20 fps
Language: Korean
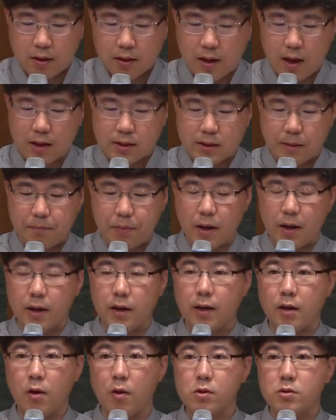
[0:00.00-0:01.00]
각
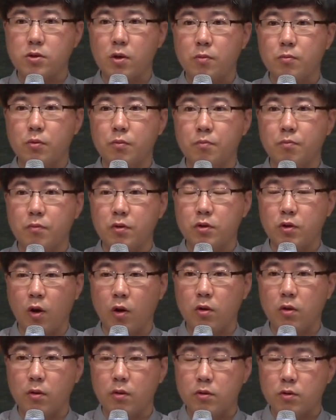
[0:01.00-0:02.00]
지파의 영적 분,
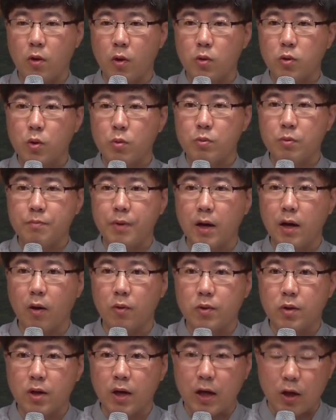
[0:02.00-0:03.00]
영, 영토 분배가
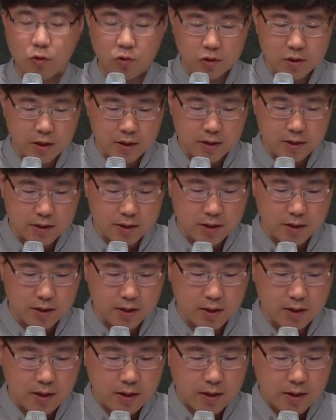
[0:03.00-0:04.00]
어떻게
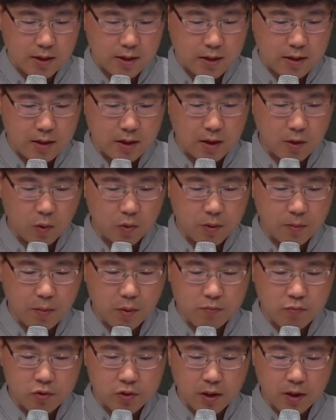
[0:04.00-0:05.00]
이루어지는지를 예, 오늘
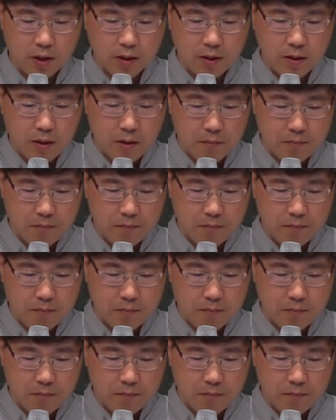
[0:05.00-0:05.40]
본문이